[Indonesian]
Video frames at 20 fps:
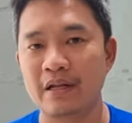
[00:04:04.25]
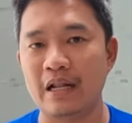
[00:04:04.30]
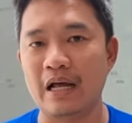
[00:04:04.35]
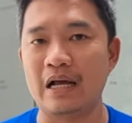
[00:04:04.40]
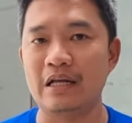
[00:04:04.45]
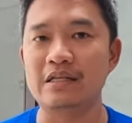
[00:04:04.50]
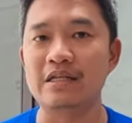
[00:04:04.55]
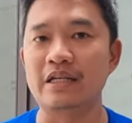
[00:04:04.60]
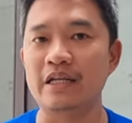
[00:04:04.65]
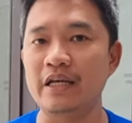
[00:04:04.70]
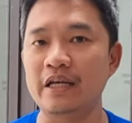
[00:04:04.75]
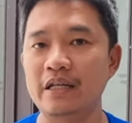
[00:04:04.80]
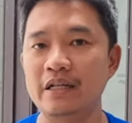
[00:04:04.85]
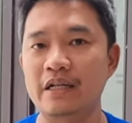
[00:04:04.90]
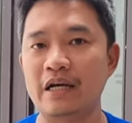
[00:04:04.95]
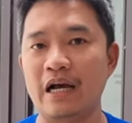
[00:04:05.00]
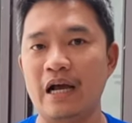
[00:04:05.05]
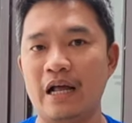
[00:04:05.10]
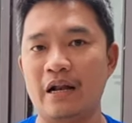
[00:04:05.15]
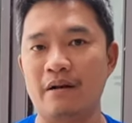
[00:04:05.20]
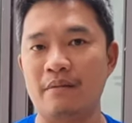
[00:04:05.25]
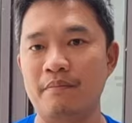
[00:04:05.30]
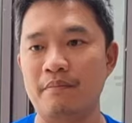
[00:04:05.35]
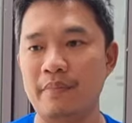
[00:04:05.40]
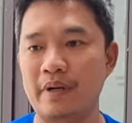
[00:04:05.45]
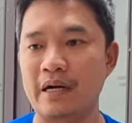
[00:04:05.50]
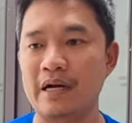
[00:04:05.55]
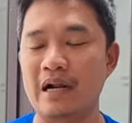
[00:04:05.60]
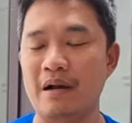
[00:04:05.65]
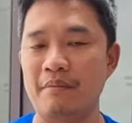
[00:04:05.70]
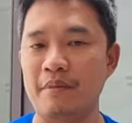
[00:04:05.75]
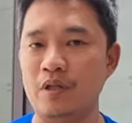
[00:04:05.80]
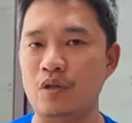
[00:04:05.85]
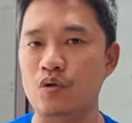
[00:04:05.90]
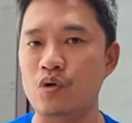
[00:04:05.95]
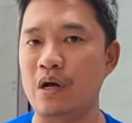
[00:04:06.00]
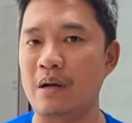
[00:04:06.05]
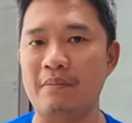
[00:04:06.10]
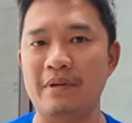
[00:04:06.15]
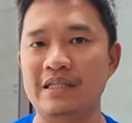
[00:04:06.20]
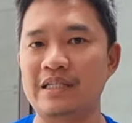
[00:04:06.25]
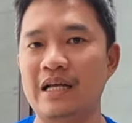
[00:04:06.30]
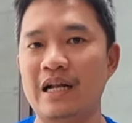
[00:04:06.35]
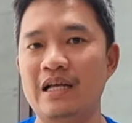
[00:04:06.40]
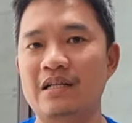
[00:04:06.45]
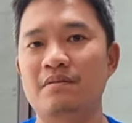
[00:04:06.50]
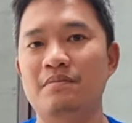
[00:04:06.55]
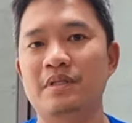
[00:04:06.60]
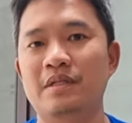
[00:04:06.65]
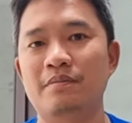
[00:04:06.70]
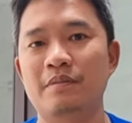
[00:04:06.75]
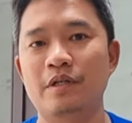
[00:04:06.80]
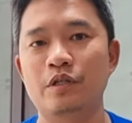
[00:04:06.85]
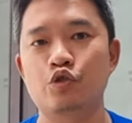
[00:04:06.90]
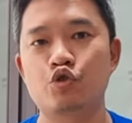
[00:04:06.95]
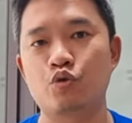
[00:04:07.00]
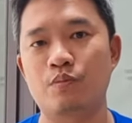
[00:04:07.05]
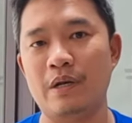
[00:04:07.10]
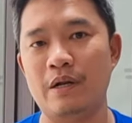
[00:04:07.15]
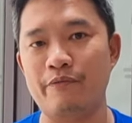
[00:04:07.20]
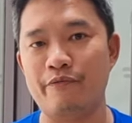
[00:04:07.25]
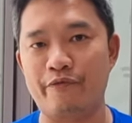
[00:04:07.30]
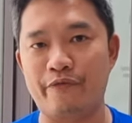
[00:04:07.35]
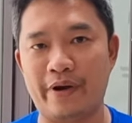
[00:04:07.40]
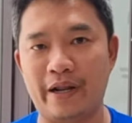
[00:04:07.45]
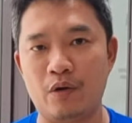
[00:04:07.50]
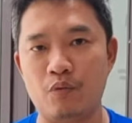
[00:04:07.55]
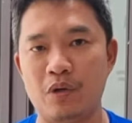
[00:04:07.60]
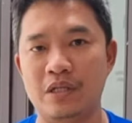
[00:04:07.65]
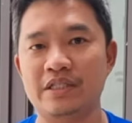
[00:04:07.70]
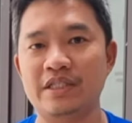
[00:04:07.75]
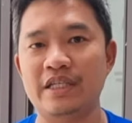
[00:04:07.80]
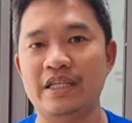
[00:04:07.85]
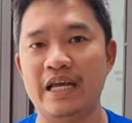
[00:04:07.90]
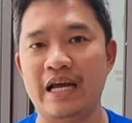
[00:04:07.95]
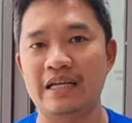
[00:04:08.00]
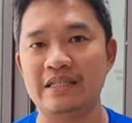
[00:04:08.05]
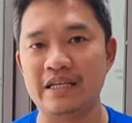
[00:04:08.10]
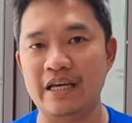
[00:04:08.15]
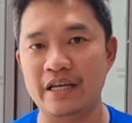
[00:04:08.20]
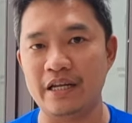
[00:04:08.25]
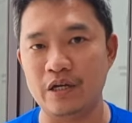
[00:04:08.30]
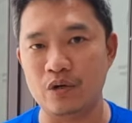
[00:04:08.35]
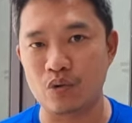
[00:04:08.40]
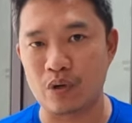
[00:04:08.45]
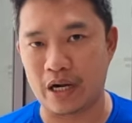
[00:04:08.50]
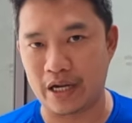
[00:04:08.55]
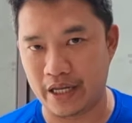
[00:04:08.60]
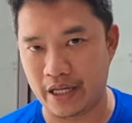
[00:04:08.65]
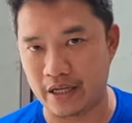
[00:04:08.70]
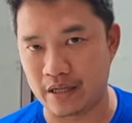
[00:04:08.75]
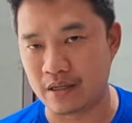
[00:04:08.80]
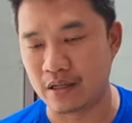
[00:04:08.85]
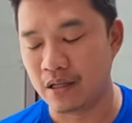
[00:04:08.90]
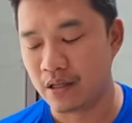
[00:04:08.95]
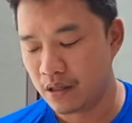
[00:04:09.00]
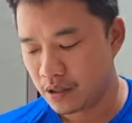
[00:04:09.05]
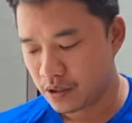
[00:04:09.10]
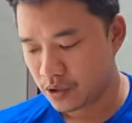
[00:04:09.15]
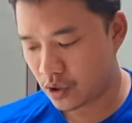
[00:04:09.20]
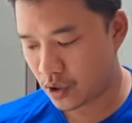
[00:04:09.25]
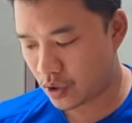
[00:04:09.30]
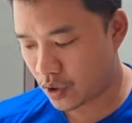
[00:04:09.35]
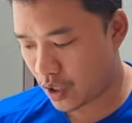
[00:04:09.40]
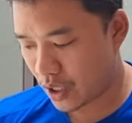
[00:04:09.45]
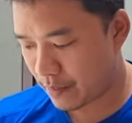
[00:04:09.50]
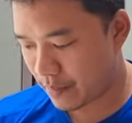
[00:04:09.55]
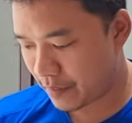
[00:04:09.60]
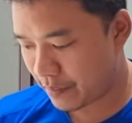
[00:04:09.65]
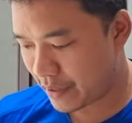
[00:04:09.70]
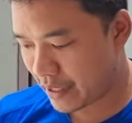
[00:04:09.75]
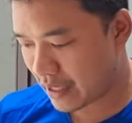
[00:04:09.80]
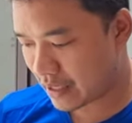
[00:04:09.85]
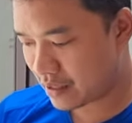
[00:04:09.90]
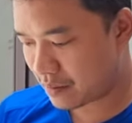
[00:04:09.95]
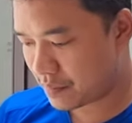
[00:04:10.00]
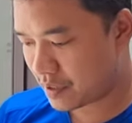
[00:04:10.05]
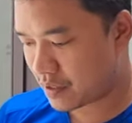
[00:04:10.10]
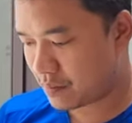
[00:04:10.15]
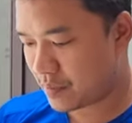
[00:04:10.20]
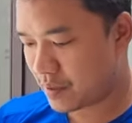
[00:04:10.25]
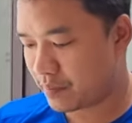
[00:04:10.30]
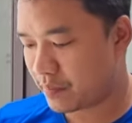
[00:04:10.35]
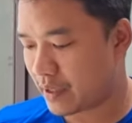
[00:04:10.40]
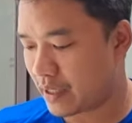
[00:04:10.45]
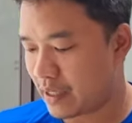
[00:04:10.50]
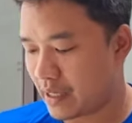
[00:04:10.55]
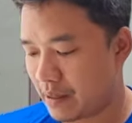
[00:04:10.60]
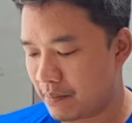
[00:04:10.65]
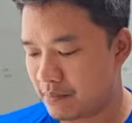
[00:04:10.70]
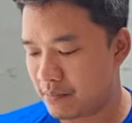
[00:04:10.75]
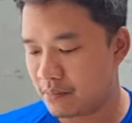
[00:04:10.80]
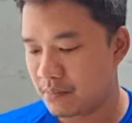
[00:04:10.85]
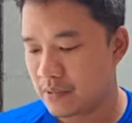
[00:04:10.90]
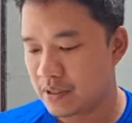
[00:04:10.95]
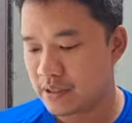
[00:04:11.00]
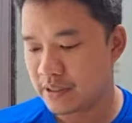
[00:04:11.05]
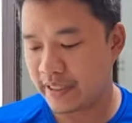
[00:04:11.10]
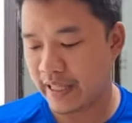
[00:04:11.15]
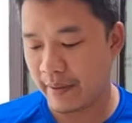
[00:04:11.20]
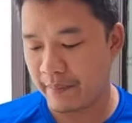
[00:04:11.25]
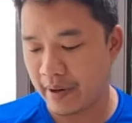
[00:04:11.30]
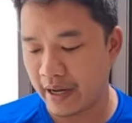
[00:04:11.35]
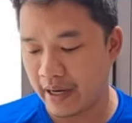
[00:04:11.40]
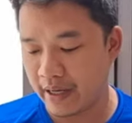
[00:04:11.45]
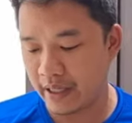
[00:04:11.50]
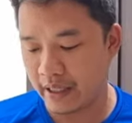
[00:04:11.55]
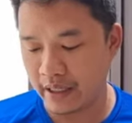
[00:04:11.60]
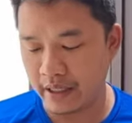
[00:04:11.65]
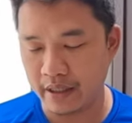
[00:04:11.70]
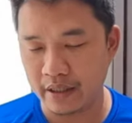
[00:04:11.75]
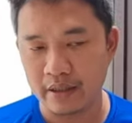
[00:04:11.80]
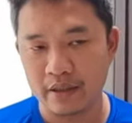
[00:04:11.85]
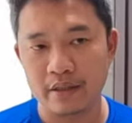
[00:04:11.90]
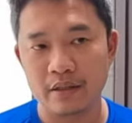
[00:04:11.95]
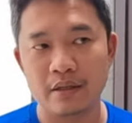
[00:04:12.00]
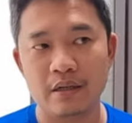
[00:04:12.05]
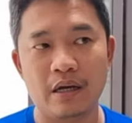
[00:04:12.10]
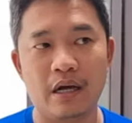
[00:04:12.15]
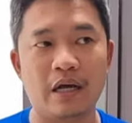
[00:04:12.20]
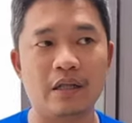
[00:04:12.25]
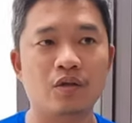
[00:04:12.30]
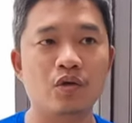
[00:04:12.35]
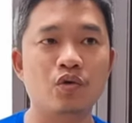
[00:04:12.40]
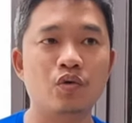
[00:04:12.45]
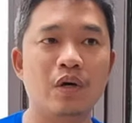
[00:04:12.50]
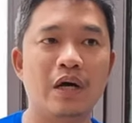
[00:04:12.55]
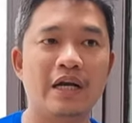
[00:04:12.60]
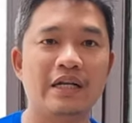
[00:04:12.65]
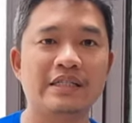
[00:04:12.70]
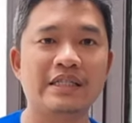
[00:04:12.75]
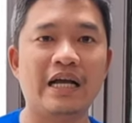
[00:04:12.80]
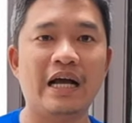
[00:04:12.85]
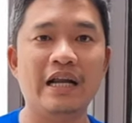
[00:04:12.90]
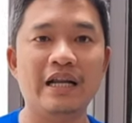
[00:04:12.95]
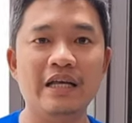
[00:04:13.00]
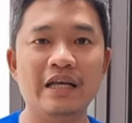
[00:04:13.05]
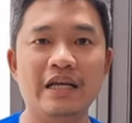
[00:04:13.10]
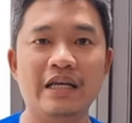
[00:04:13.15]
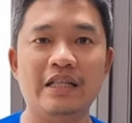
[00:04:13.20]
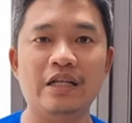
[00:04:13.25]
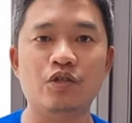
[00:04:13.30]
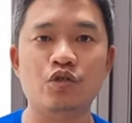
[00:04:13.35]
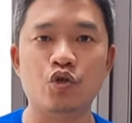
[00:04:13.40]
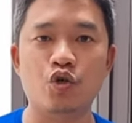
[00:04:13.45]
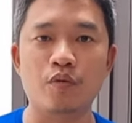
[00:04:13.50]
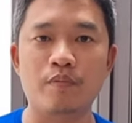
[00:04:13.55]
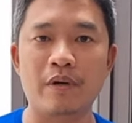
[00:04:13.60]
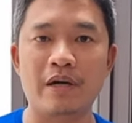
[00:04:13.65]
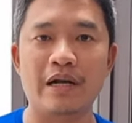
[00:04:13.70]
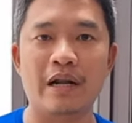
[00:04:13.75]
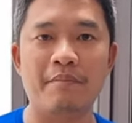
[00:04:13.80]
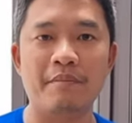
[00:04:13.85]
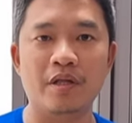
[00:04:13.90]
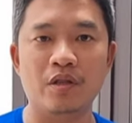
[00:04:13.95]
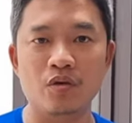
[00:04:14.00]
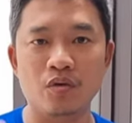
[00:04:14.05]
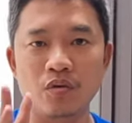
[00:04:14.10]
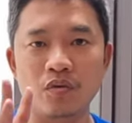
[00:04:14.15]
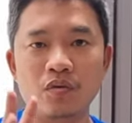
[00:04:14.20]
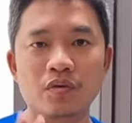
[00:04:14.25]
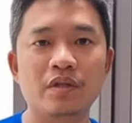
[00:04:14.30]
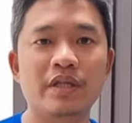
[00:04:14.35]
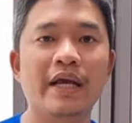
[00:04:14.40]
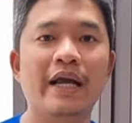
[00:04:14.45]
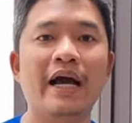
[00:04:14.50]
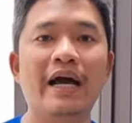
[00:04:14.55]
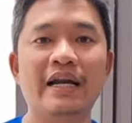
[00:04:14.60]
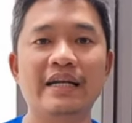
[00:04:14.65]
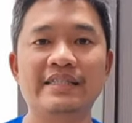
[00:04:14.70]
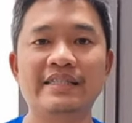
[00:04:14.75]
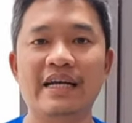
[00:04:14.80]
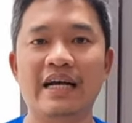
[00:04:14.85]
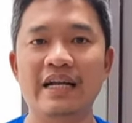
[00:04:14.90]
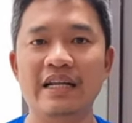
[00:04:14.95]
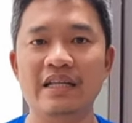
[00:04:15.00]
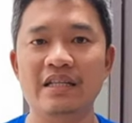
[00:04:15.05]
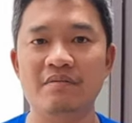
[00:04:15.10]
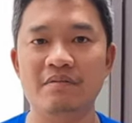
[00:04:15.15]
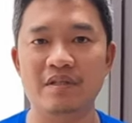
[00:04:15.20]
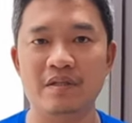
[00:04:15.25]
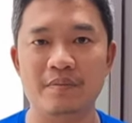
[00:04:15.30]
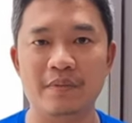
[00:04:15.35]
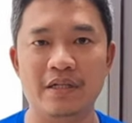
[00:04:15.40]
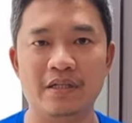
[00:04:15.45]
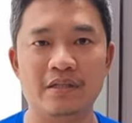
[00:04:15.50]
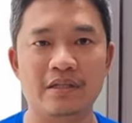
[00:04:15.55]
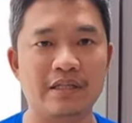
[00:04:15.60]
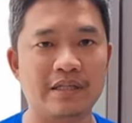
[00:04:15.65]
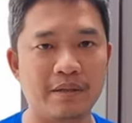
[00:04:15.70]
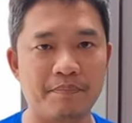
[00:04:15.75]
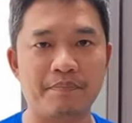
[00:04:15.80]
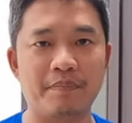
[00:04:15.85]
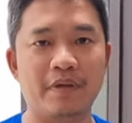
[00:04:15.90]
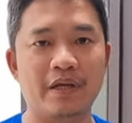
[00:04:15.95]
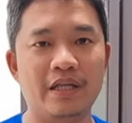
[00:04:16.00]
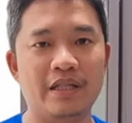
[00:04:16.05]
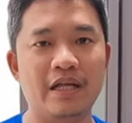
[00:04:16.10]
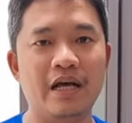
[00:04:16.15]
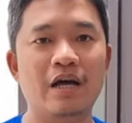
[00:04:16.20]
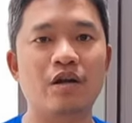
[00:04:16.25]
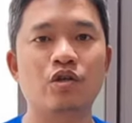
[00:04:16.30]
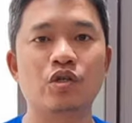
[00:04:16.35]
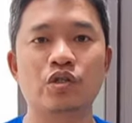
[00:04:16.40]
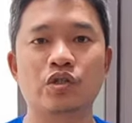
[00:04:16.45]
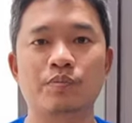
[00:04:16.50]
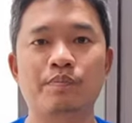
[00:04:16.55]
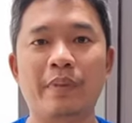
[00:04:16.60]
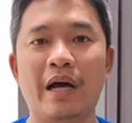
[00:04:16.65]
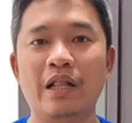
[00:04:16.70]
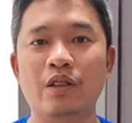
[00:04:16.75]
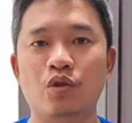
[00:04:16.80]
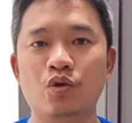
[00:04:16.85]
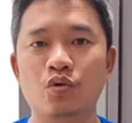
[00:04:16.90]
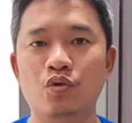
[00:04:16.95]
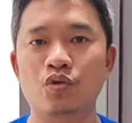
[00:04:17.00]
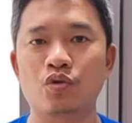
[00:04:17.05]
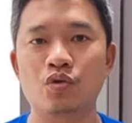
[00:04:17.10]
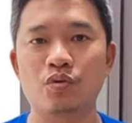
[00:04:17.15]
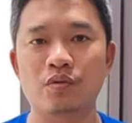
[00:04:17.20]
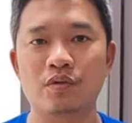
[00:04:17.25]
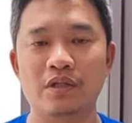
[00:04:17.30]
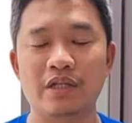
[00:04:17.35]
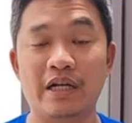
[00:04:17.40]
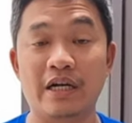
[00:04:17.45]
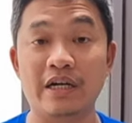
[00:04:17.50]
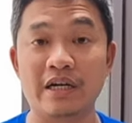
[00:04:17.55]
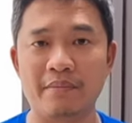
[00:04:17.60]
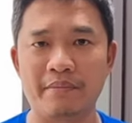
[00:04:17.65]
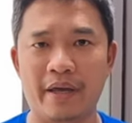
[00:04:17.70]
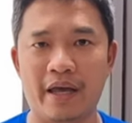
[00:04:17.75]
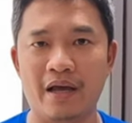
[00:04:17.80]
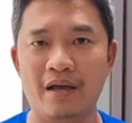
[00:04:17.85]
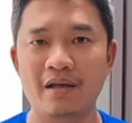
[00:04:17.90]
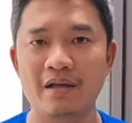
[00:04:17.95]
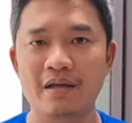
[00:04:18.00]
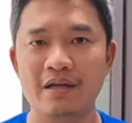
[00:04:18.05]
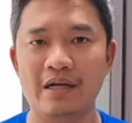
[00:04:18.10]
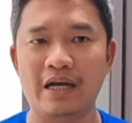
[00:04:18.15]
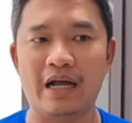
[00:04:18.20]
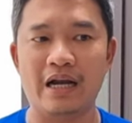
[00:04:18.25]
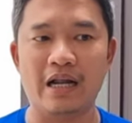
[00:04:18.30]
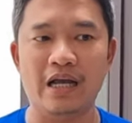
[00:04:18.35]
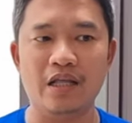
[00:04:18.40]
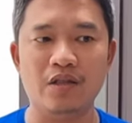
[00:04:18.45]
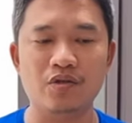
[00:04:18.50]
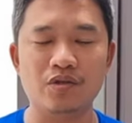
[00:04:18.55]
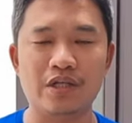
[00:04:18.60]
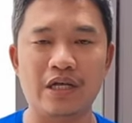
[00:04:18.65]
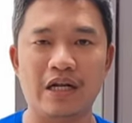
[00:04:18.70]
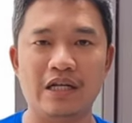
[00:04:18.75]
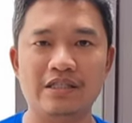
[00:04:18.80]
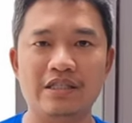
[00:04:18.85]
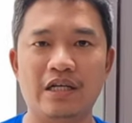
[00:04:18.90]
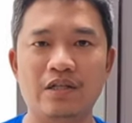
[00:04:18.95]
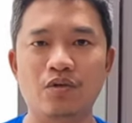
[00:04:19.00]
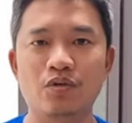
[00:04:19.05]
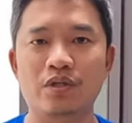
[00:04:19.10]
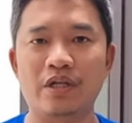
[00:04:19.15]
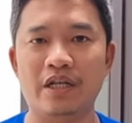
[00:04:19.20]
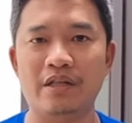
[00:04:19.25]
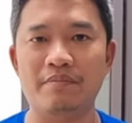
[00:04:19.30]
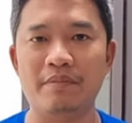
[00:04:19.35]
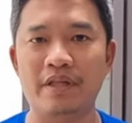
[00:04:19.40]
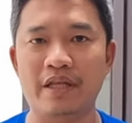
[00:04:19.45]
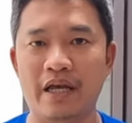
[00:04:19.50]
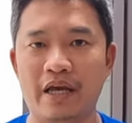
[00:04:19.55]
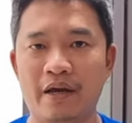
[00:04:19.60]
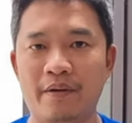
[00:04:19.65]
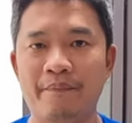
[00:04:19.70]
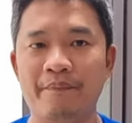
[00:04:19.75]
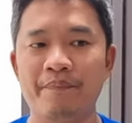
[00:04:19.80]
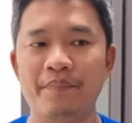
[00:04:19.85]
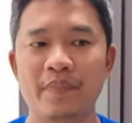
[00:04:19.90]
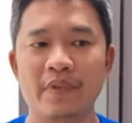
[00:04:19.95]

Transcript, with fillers: Nah, jadi dengan merendam itu nggak masalah, teman-teman. Cuman frekuensinya aja yang dikurangin. Contoh apabila teman-teman merendam setiap hari atau dua hari sekali, kita cukup rendam itu tiga hari sekali teman-teman. Tetap kita harus bantu untuk direndam ya, karena itu salah satu treatmentnya.